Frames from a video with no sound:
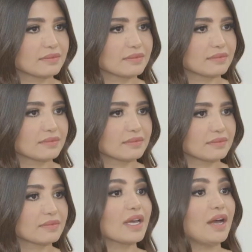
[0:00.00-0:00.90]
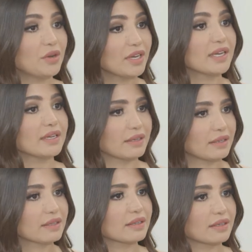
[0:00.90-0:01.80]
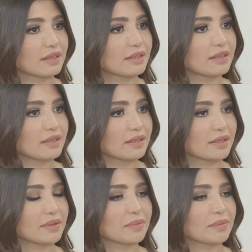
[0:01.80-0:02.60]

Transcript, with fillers: لانه ساعتها اديتها الاتنشن انه